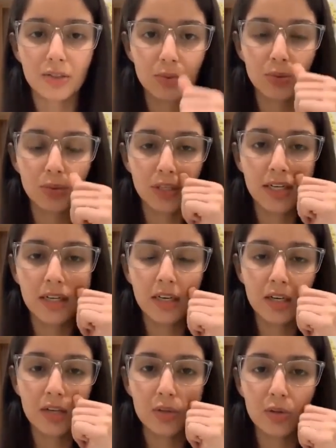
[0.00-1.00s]
शुरू हो जाए
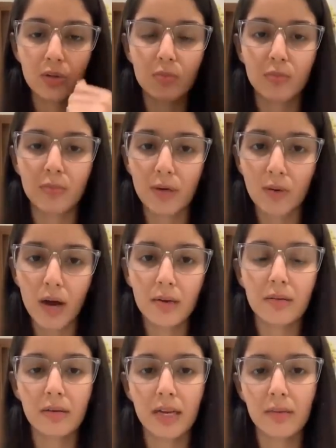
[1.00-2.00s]
तो मेरे को हर